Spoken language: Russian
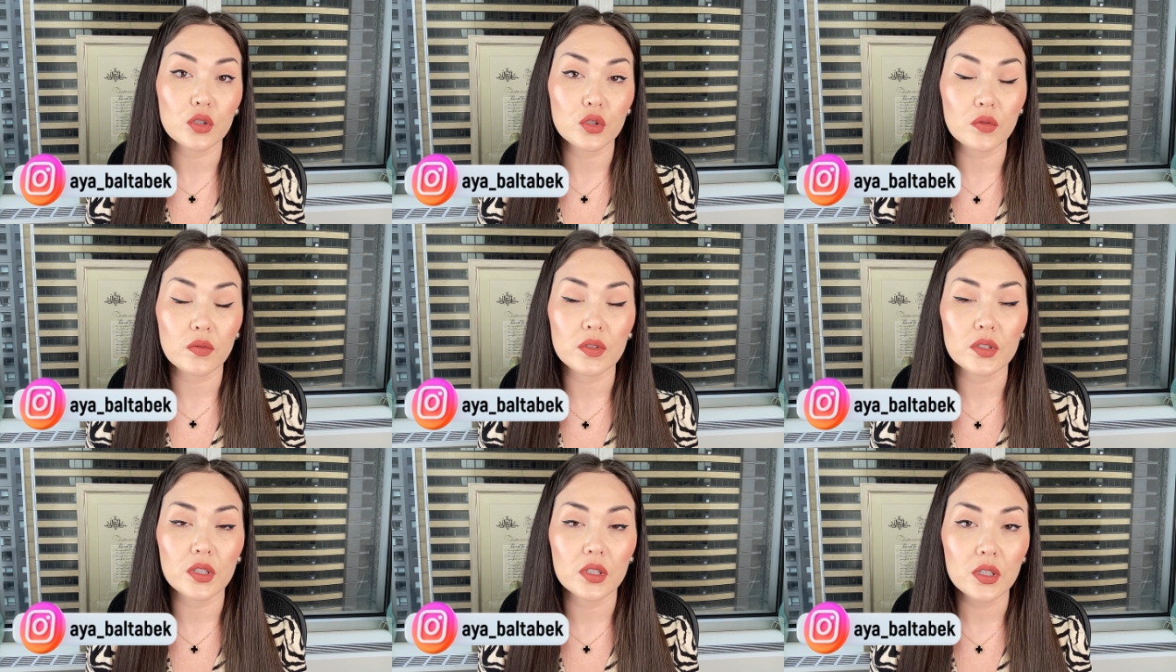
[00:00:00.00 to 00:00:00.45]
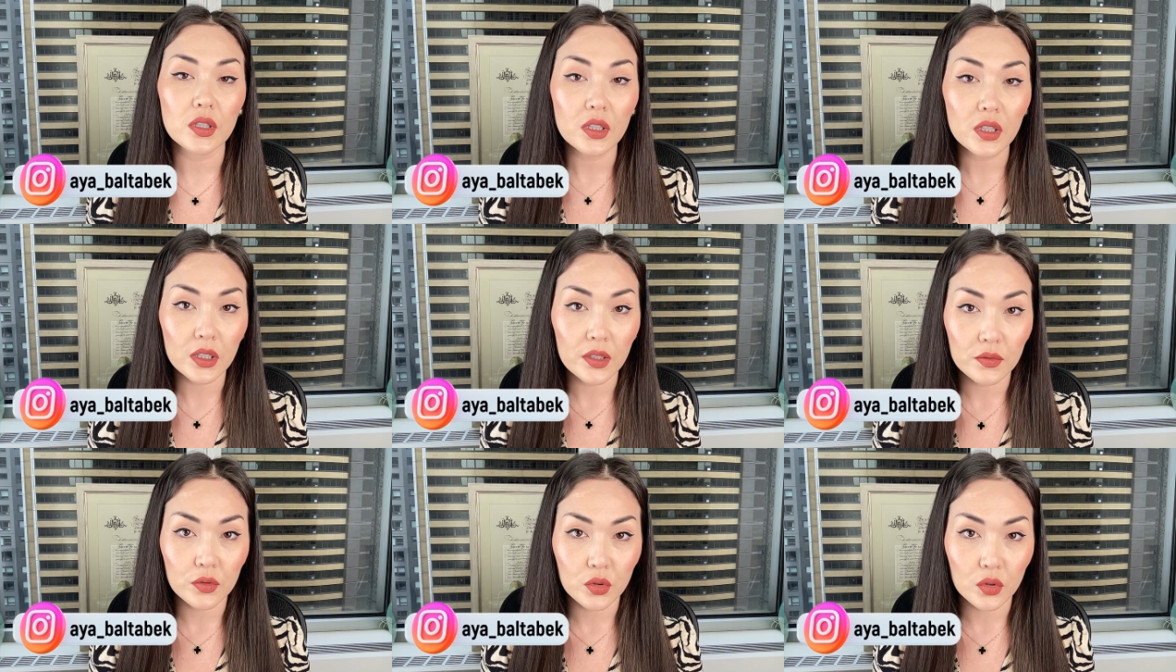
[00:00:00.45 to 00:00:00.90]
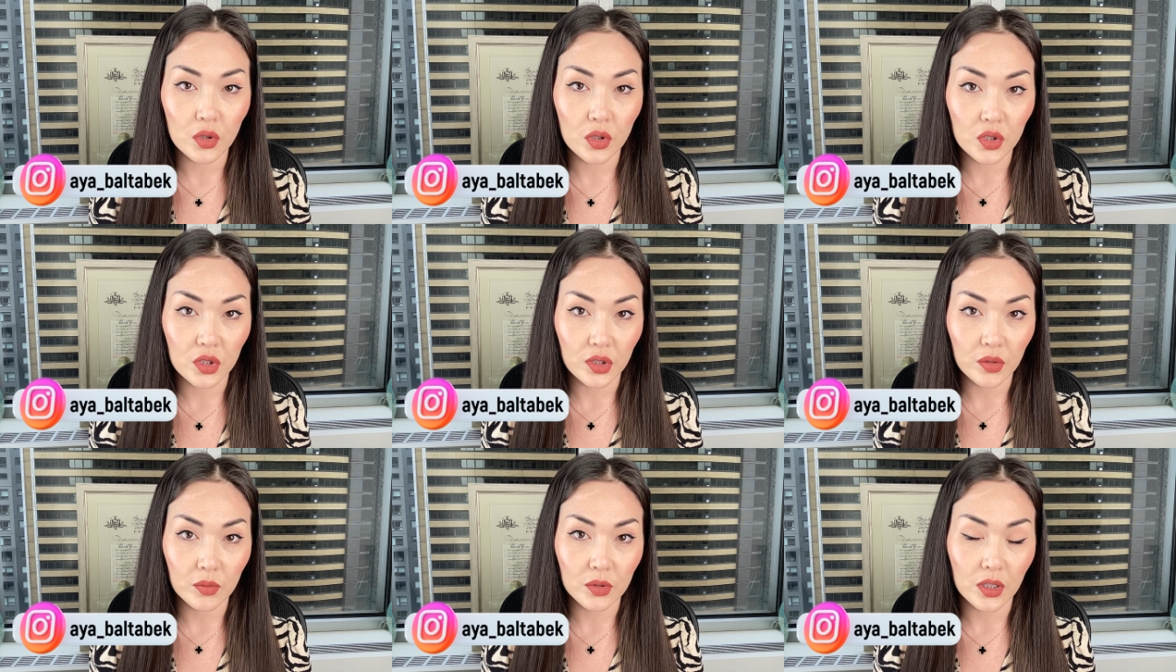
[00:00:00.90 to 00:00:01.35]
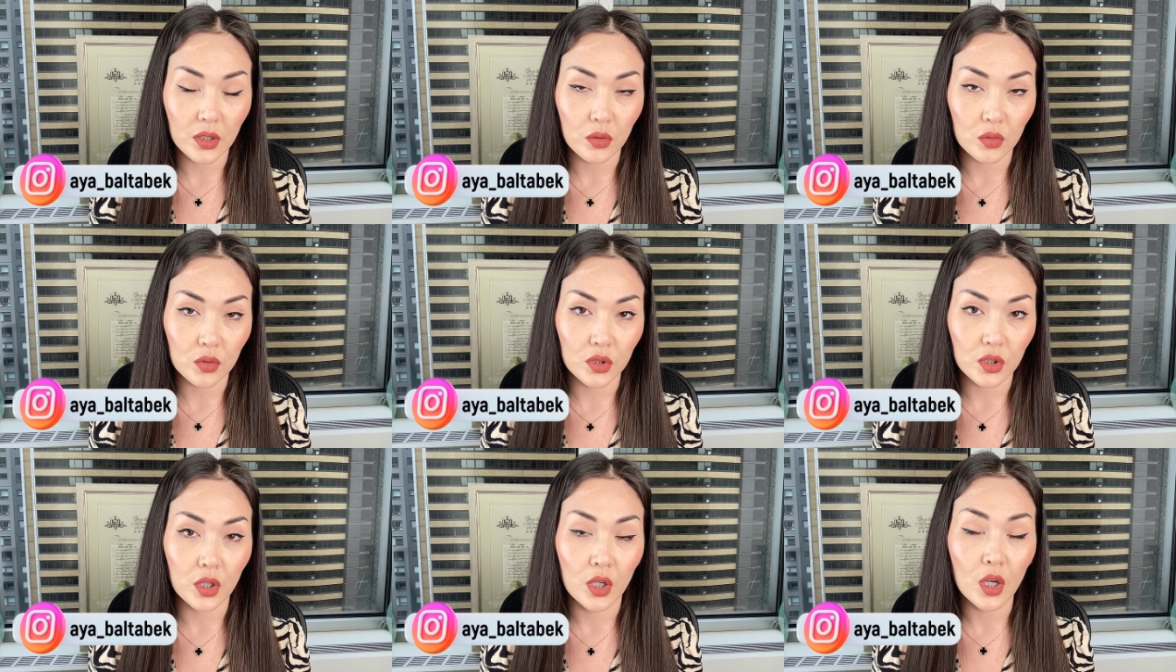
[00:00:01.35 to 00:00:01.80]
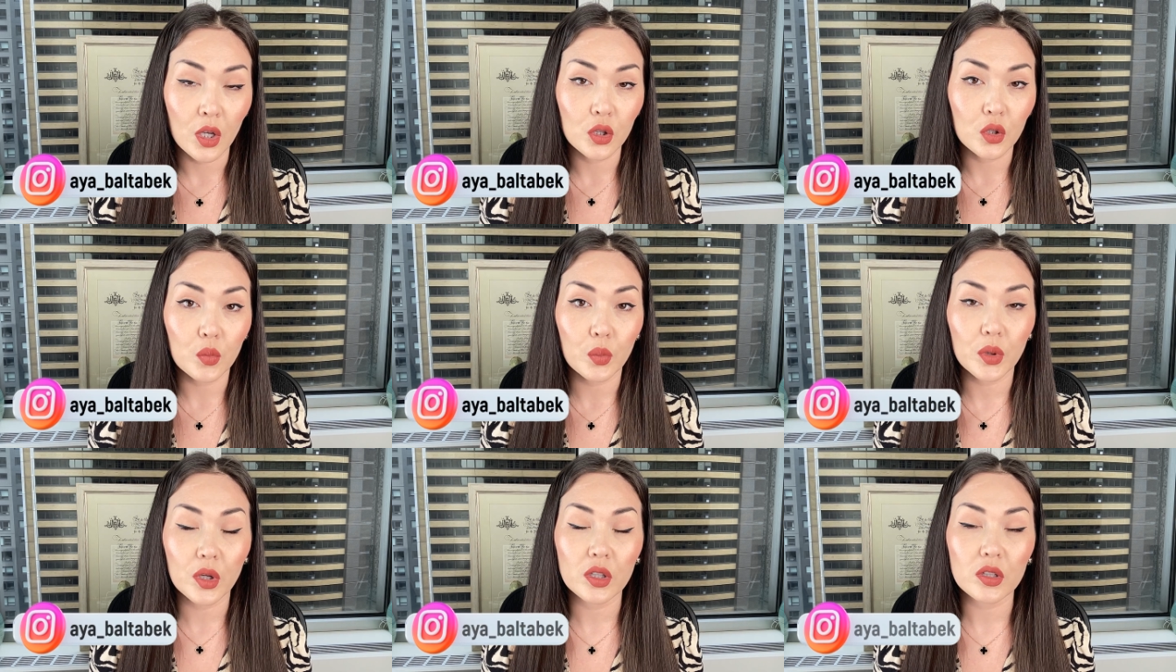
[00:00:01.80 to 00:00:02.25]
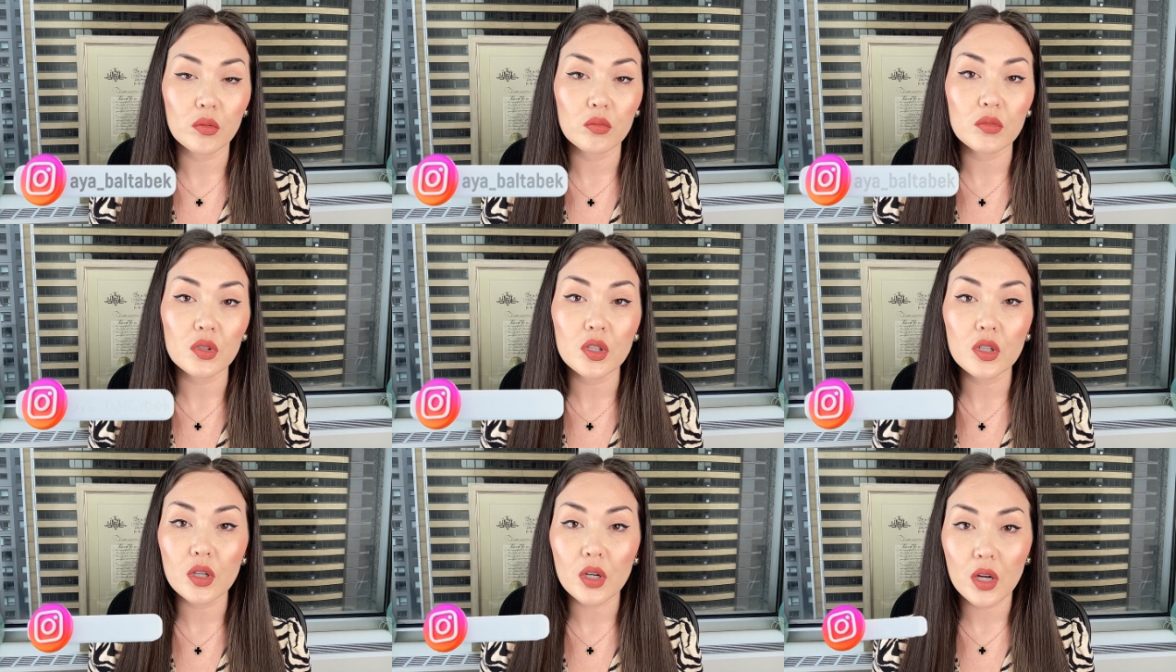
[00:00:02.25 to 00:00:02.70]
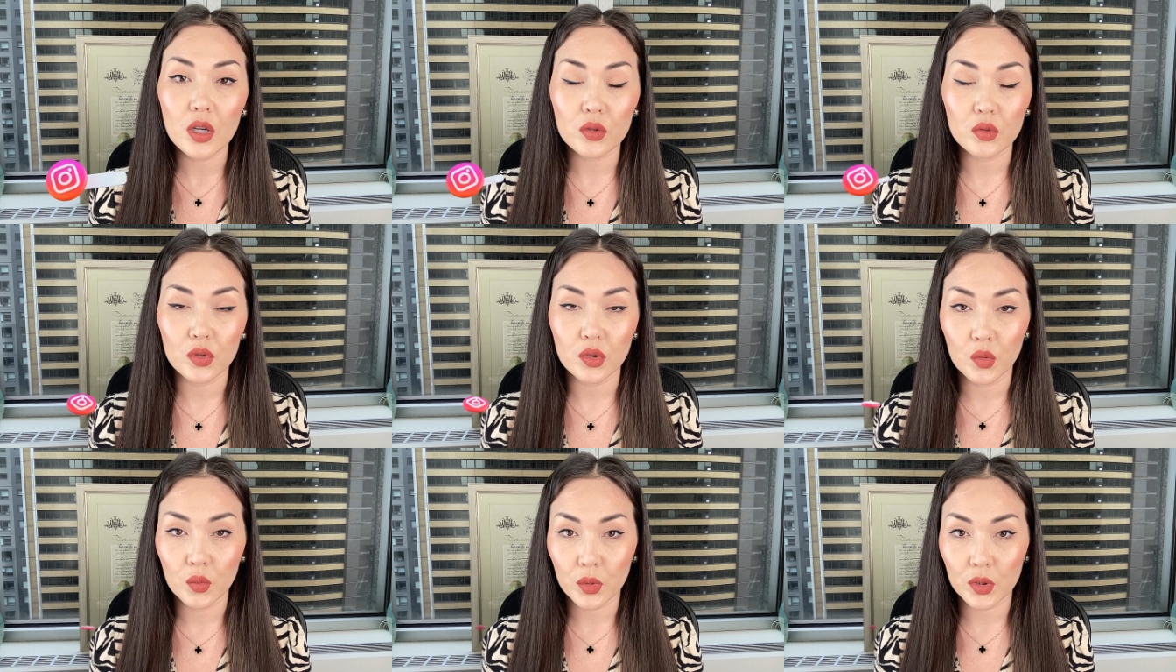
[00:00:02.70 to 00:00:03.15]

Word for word: что вы заехали в студенческом статусе, но при этом ни разу не